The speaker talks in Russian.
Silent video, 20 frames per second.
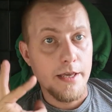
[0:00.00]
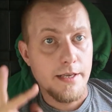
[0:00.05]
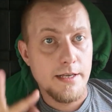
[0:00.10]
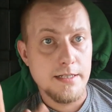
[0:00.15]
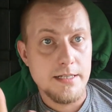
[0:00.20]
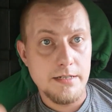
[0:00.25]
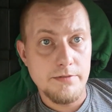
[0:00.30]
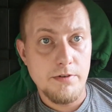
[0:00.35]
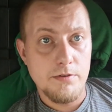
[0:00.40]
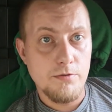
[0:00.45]

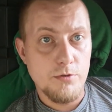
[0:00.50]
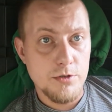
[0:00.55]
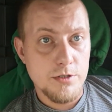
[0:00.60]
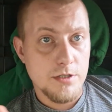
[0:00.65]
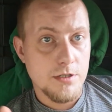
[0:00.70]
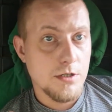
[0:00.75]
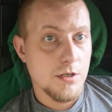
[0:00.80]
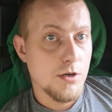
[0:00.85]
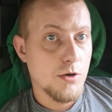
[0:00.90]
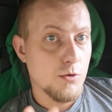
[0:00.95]
Если вы
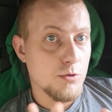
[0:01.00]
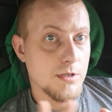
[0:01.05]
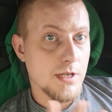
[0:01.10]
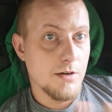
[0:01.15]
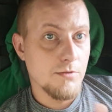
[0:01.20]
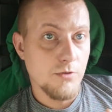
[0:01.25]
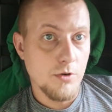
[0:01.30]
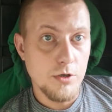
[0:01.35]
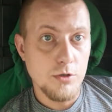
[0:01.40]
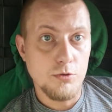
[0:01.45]
возите
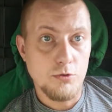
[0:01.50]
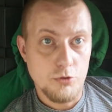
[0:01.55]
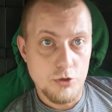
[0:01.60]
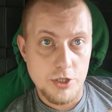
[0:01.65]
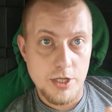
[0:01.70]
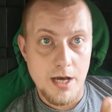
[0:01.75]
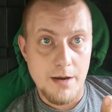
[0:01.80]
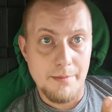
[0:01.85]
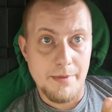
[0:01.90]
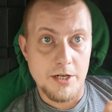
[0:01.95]
грузовой,
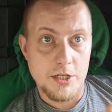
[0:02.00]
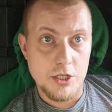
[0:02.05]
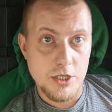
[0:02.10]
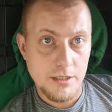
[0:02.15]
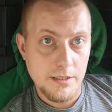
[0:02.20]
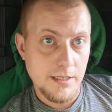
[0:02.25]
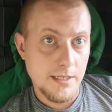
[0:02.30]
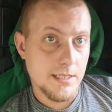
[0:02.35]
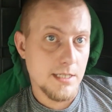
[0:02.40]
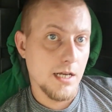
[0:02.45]
нужна
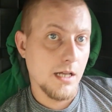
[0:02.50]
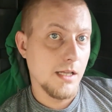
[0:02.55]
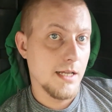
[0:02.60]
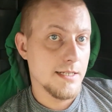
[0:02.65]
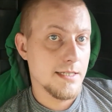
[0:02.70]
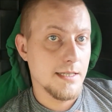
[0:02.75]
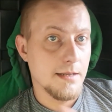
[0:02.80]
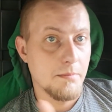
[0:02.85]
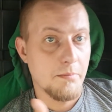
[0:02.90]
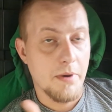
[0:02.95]
машина,
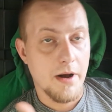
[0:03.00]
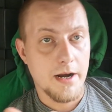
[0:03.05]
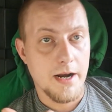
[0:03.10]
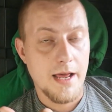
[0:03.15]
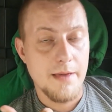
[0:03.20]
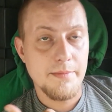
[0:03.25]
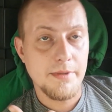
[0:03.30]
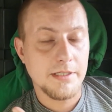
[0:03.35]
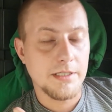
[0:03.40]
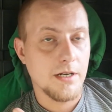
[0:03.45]
согласно
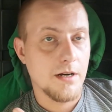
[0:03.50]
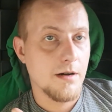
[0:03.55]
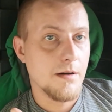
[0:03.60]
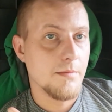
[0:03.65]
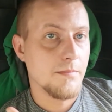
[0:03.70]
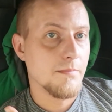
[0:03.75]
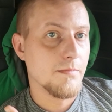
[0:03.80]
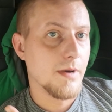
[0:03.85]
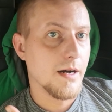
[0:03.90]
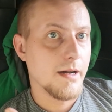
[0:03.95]

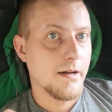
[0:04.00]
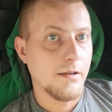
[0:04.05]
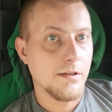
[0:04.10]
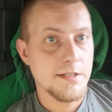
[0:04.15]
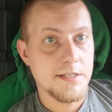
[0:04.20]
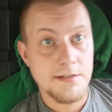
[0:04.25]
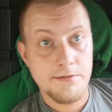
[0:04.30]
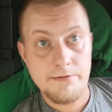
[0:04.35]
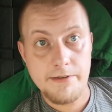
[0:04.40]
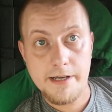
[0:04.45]
параметрам
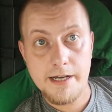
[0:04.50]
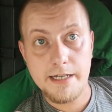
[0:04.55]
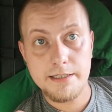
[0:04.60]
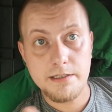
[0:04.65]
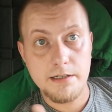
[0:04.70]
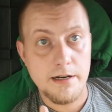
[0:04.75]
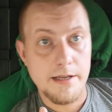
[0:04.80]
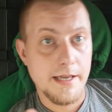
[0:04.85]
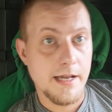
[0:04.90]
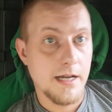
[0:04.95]

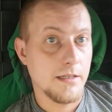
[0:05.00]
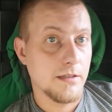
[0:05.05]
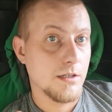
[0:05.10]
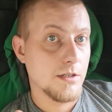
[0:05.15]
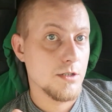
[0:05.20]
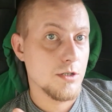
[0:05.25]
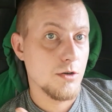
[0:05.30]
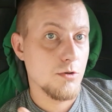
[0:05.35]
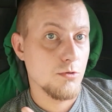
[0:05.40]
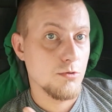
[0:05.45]
классификатора
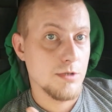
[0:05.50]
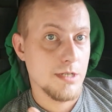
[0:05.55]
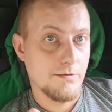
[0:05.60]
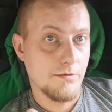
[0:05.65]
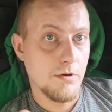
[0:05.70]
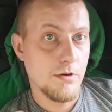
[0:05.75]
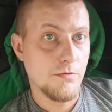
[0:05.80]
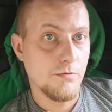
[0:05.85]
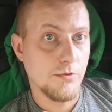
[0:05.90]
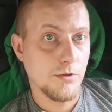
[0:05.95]
Яндекс
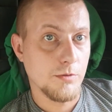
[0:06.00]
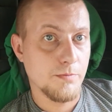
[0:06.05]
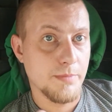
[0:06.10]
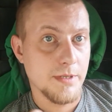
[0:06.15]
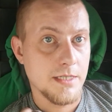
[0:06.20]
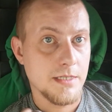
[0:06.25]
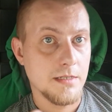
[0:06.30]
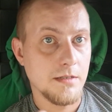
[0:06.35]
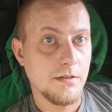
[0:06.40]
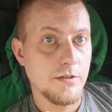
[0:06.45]
Грузовой, вот
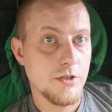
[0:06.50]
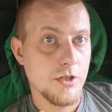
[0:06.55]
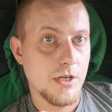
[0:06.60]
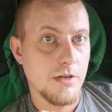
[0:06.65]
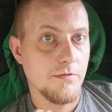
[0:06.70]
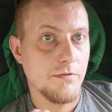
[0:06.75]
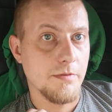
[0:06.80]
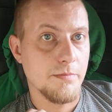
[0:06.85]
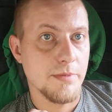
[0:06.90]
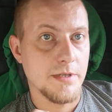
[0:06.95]
по
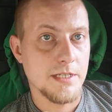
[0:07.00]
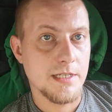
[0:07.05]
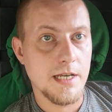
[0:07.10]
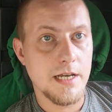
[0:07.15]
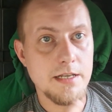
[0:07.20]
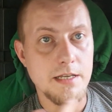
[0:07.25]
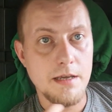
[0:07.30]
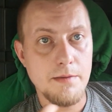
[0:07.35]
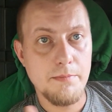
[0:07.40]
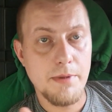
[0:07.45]
ссылочке в
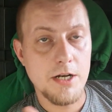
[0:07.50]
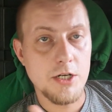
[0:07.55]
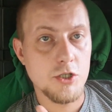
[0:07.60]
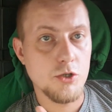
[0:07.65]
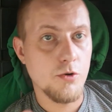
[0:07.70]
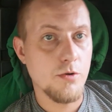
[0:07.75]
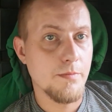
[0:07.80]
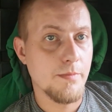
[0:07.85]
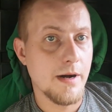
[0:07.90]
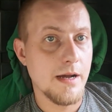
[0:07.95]
описании,
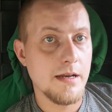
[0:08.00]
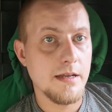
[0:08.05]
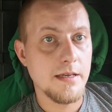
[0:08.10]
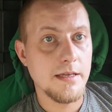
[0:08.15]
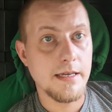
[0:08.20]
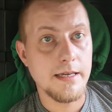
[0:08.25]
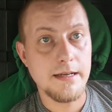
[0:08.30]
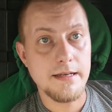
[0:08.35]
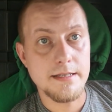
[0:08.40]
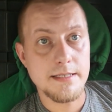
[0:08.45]
большой,
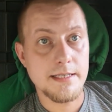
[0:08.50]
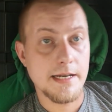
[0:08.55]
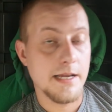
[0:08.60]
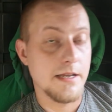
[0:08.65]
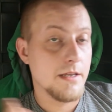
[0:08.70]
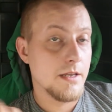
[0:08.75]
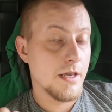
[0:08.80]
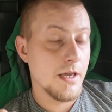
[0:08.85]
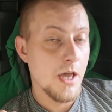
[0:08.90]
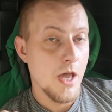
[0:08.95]
маленький или
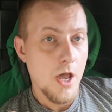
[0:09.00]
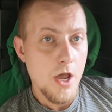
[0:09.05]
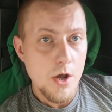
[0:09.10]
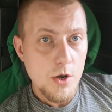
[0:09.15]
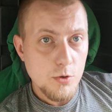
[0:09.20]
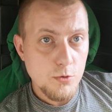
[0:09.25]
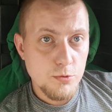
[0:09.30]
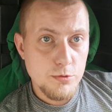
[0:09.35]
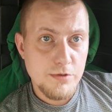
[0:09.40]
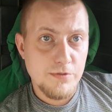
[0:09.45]
средний
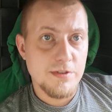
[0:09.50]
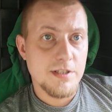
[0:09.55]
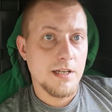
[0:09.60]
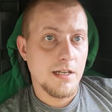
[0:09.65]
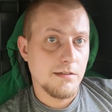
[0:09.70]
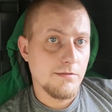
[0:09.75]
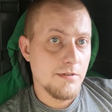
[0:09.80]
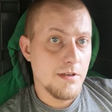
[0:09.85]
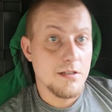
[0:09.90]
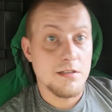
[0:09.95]
кузов,
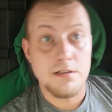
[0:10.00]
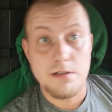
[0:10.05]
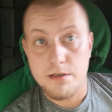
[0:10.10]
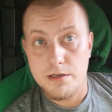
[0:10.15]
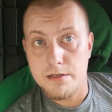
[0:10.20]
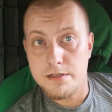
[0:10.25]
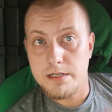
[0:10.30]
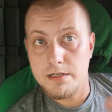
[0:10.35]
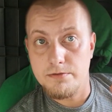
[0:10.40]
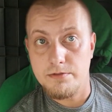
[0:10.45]
соответственно,
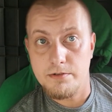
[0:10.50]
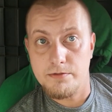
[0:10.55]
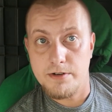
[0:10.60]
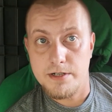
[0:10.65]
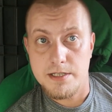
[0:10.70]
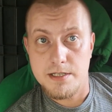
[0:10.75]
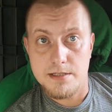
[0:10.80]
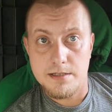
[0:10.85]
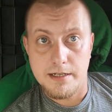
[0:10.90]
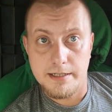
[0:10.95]
если вы
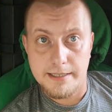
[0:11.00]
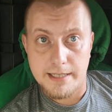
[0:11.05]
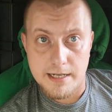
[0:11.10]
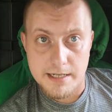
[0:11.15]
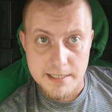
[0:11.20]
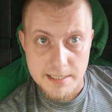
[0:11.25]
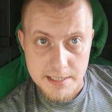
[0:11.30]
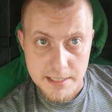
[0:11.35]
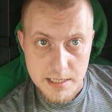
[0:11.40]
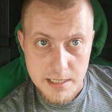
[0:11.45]
водитель
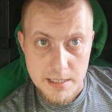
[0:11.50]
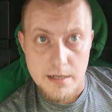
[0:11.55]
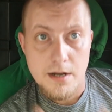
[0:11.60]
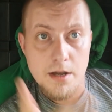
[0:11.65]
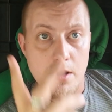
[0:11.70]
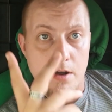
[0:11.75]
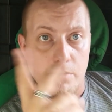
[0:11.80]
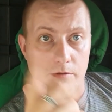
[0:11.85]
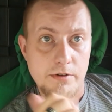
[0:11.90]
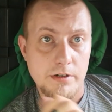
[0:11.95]
такси.
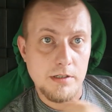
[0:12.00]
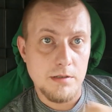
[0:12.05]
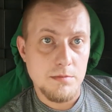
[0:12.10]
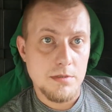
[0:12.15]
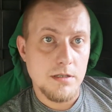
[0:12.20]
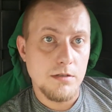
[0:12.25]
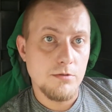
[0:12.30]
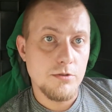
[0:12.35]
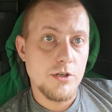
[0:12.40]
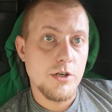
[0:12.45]
В
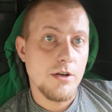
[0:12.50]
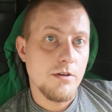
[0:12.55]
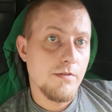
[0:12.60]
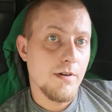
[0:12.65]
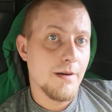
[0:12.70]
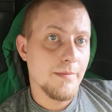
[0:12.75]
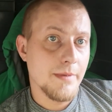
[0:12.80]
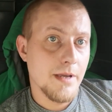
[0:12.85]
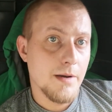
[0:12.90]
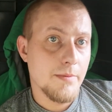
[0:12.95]
этом случае
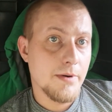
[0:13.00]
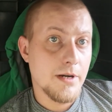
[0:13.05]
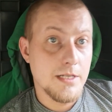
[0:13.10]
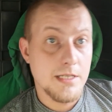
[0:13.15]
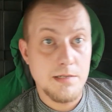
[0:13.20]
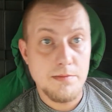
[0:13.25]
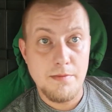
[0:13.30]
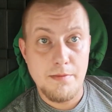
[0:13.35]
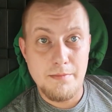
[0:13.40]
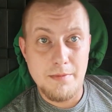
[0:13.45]
вам
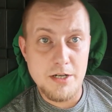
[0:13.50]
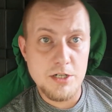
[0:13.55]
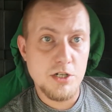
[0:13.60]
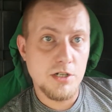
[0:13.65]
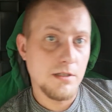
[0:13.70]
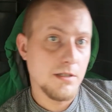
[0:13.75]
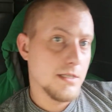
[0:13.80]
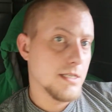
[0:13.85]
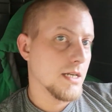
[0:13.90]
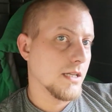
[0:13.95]
необходима
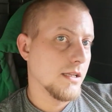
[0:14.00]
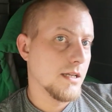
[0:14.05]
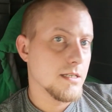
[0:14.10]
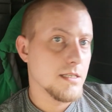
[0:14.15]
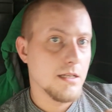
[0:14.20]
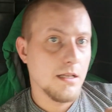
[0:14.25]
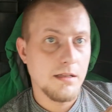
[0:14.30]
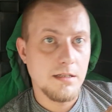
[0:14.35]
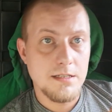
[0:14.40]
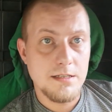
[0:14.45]
машина
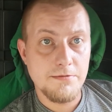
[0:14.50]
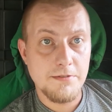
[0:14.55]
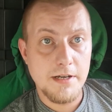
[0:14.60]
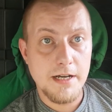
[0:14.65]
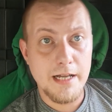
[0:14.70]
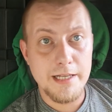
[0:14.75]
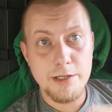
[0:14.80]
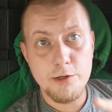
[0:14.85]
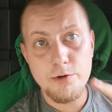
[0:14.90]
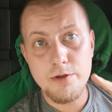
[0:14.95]
согласно
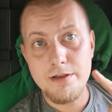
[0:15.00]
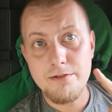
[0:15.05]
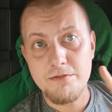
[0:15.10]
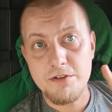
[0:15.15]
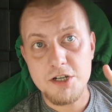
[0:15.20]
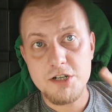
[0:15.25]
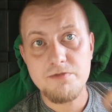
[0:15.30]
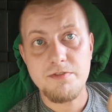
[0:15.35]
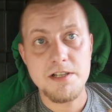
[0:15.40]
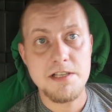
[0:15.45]
классификатору, регистру, и
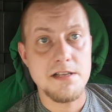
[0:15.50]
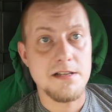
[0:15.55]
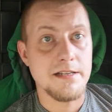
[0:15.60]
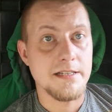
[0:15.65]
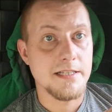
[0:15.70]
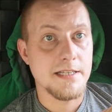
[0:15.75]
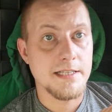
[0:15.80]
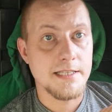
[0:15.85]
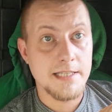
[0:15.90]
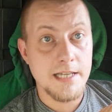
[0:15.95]
ваш
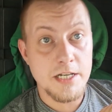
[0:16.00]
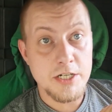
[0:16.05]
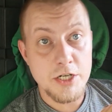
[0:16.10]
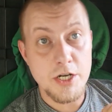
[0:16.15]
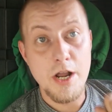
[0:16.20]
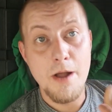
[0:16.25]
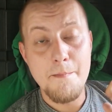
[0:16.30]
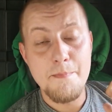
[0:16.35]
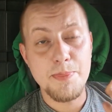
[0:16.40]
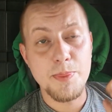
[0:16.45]
водительский
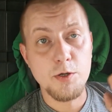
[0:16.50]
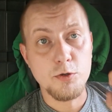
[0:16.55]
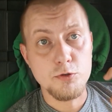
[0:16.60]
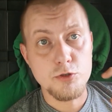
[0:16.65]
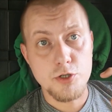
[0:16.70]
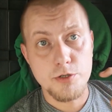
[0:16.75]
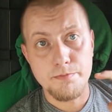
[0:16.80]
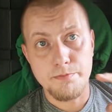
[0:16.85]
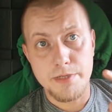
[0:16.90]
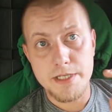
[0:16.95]
стаж
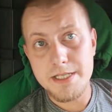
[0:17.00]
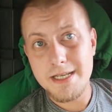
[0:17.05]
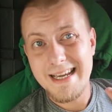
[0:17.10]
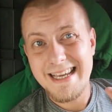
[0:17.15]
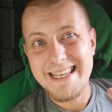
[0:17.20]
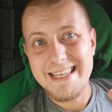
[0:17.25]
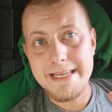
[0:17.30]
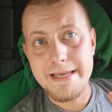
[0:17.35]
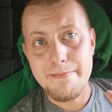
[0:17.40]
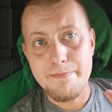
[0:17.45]
должен быть
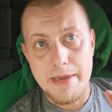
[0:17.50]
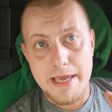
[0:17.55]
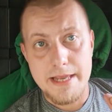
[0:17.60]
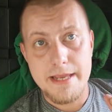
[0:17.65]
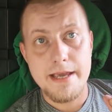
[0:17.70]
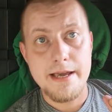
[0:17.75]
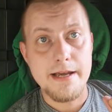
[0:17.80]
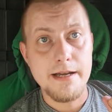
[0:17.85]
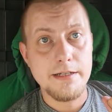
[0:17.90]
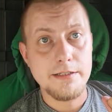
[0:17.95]
не
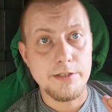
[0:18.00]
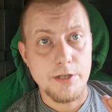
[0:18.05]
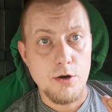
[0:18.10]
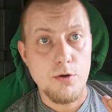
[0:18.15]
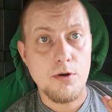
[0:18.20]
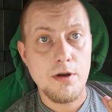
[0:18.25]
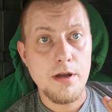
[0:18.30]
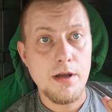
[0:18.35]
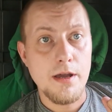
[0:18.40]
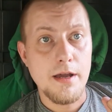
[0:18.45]
менее
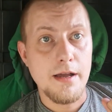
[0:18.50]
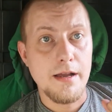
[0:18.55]
трех